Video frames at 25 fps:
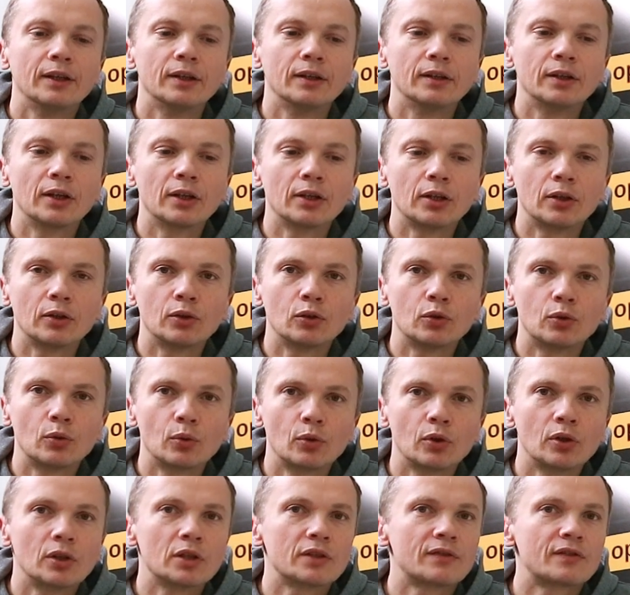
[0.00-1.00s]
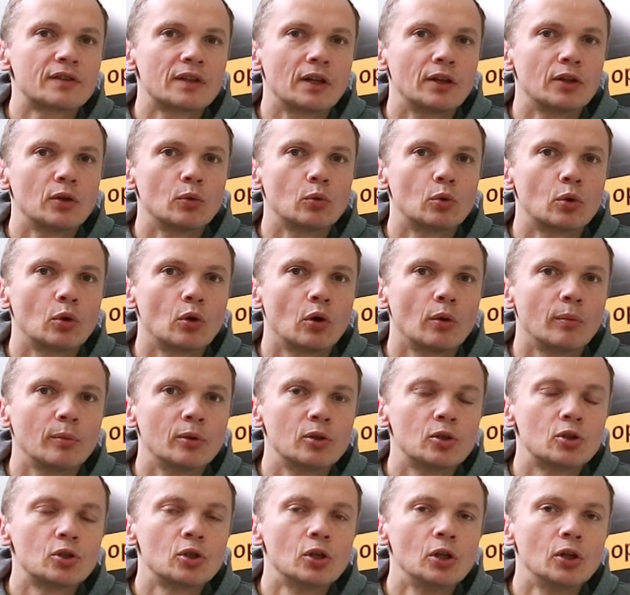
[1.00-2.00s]
E, jeden i drugi jest w stanie
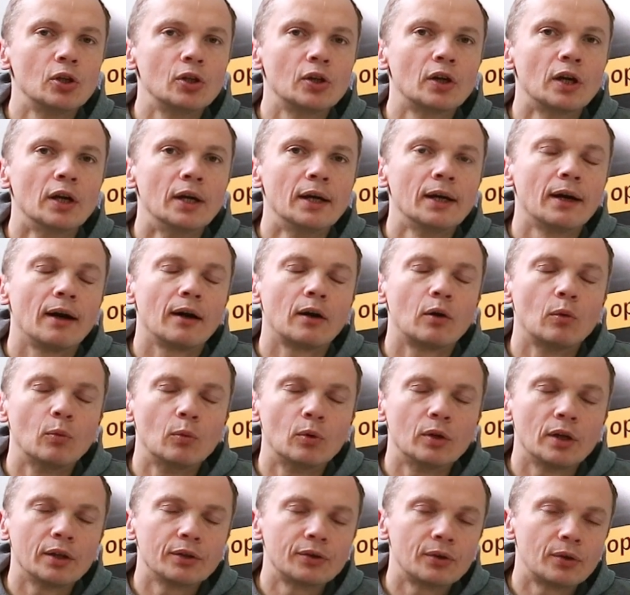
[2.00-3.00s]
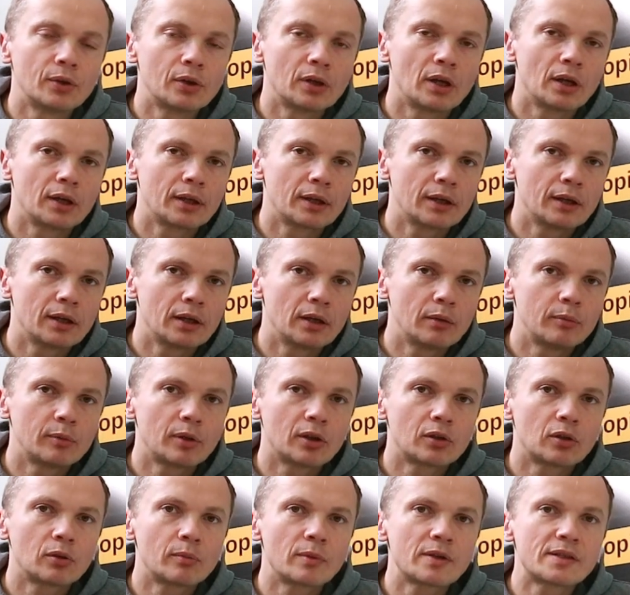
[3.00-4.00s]
uruchomić silnik. Akumulatory AGM
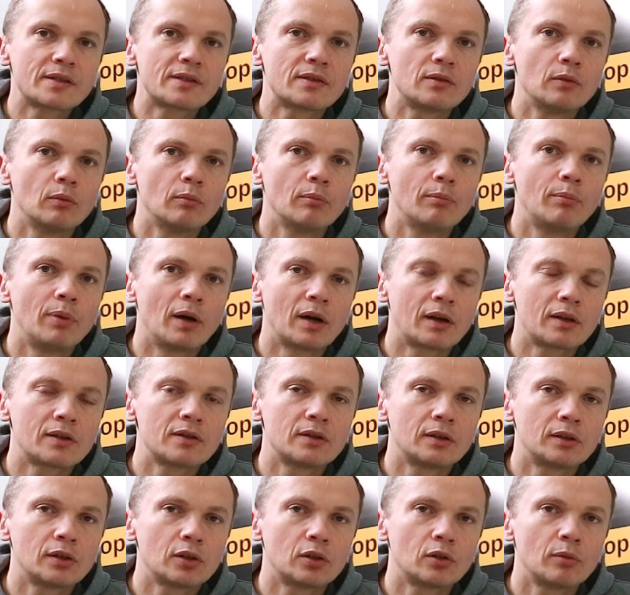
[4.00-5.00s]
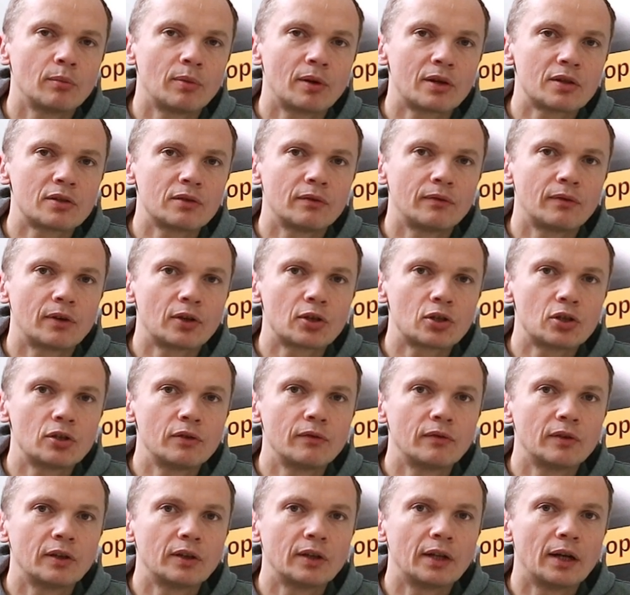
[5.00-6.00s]
natomiast są bardzo, ale to bardzo
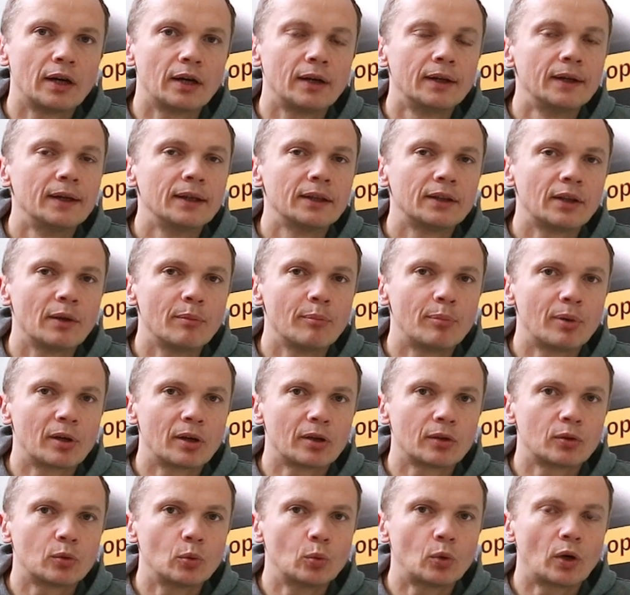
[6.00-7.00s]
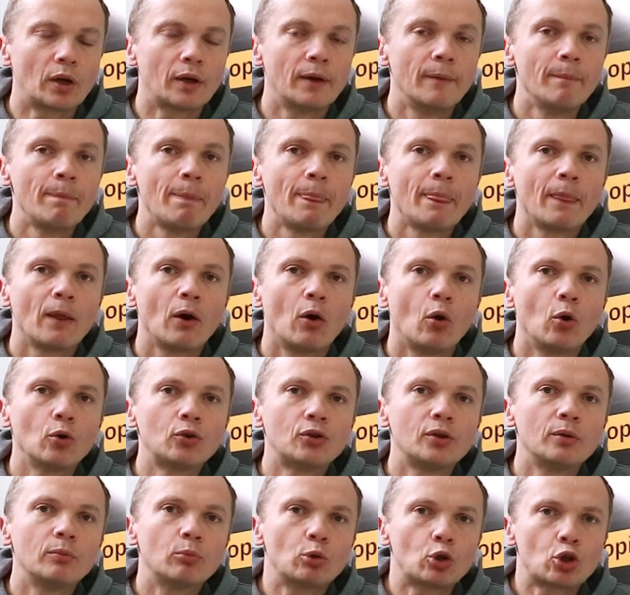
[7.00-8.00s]
wrażliwe na temperaturę. O
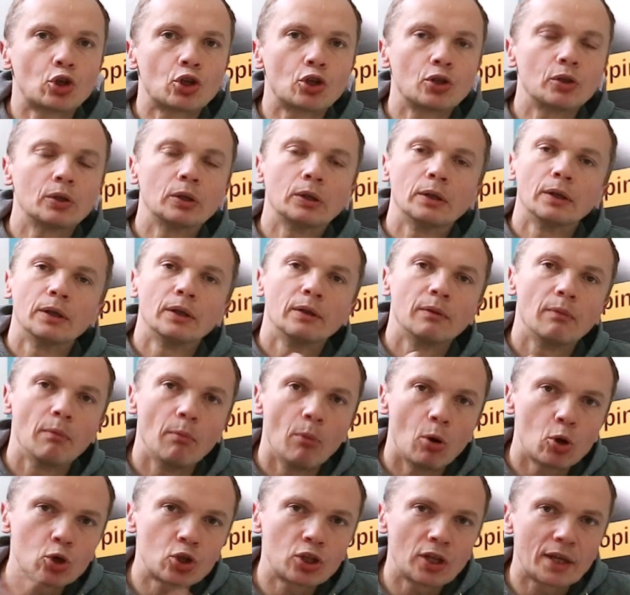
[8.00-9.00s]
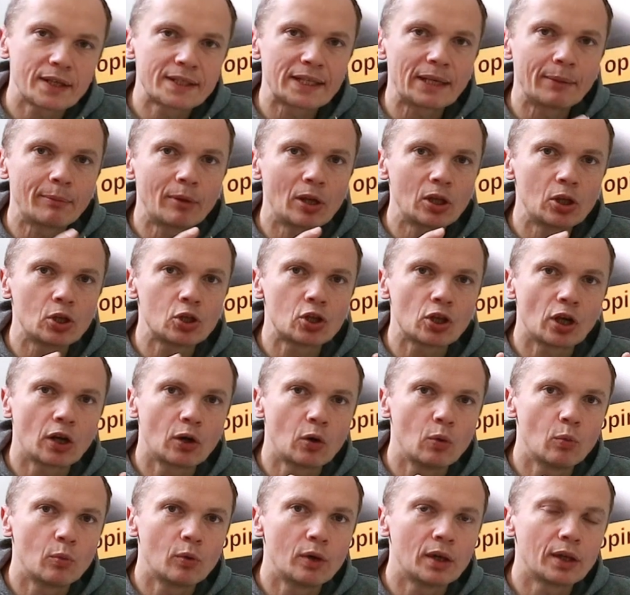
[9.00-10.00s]
tym, czy można zamienić
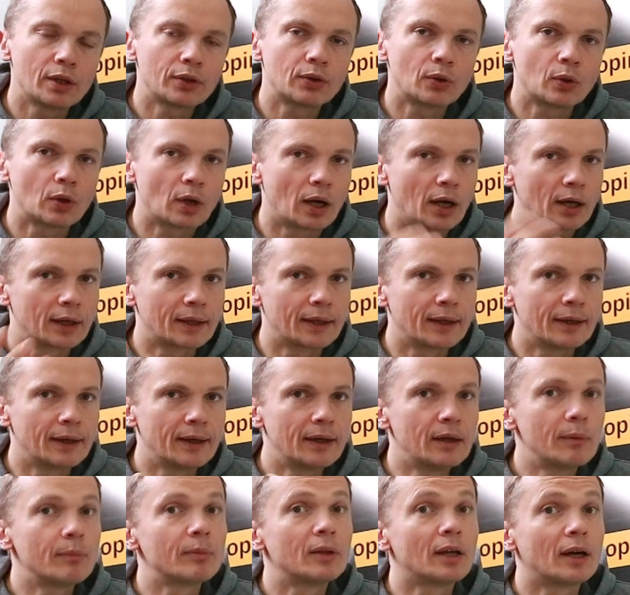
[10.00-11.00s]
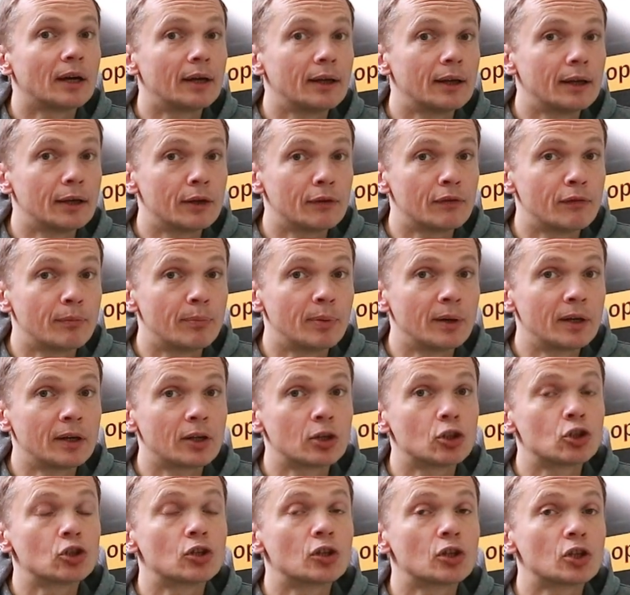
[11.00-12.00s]
akumulator AGM na EFB
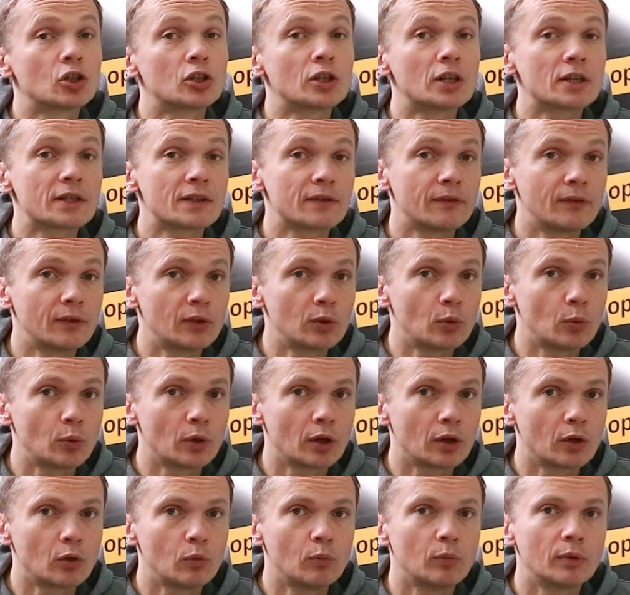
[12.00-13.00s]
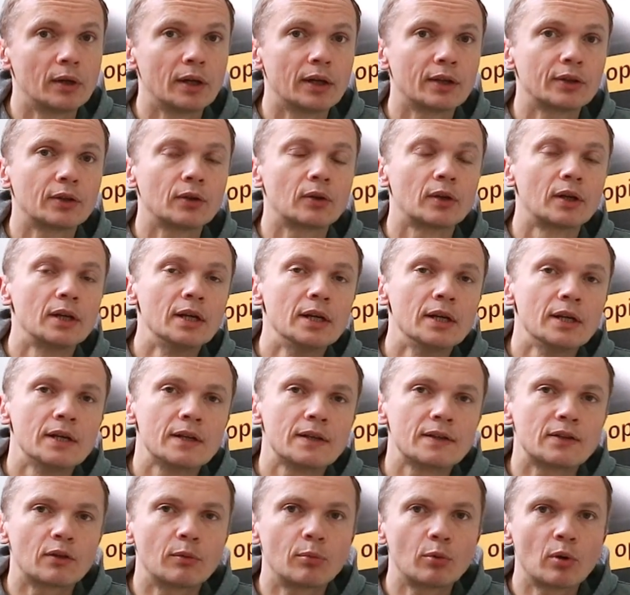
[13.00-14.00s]
czy też na zwykły akumulator.
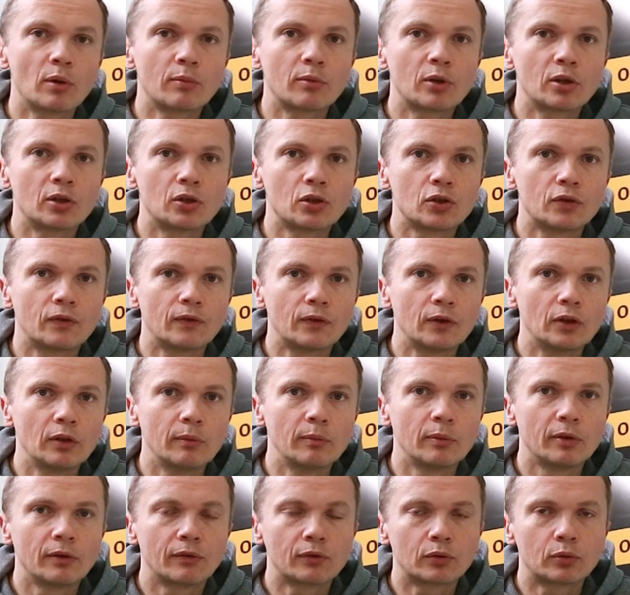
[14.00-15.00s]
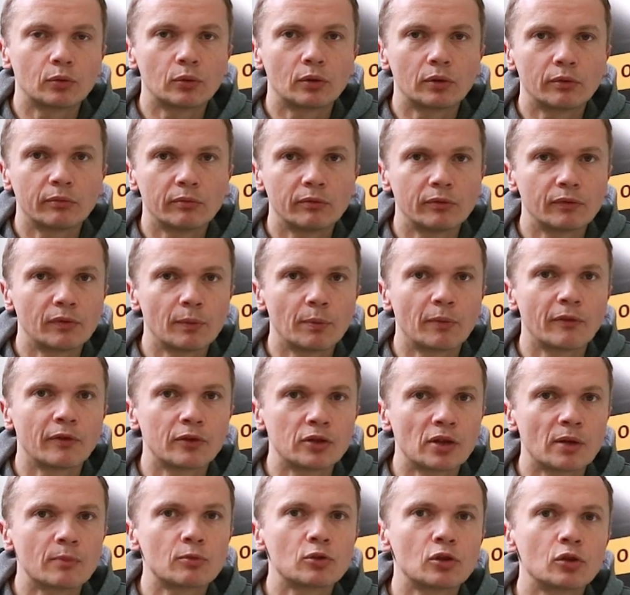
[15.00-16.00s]
Zrobiłem kiedyś film, w którym
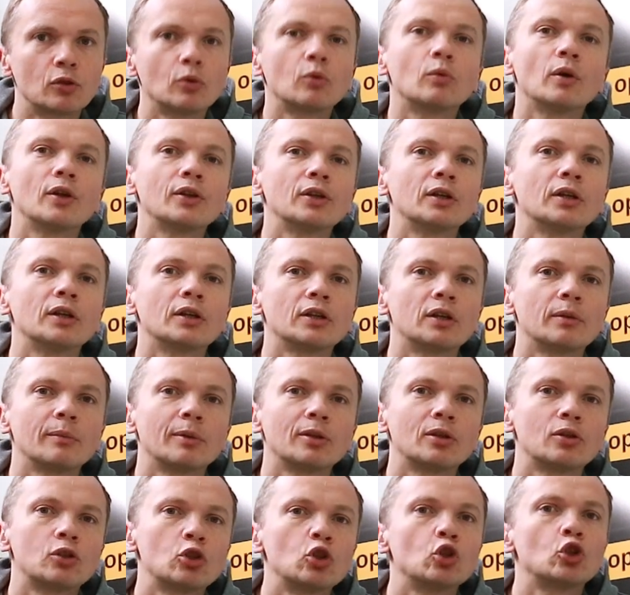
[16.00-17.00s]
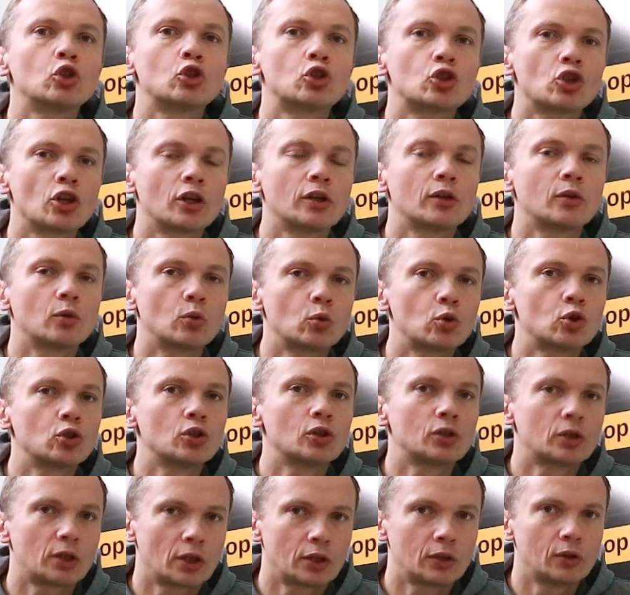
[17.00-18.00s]
wypowiedziałem się dokładnie na temat tych trzech
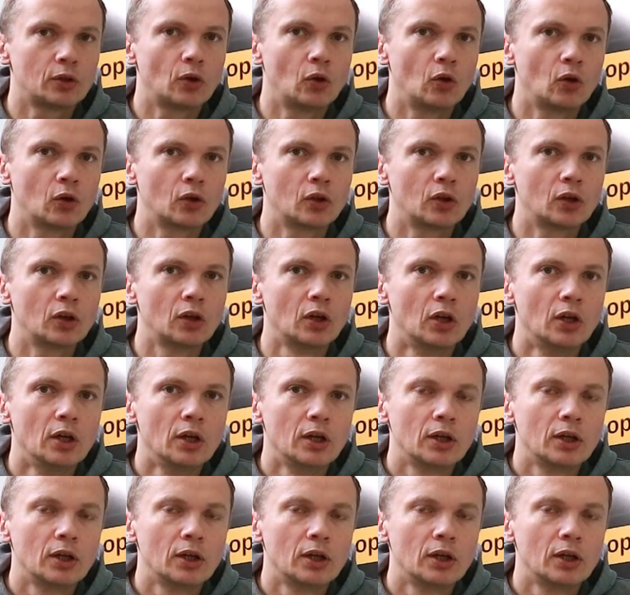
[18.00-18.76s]
różnych technologii.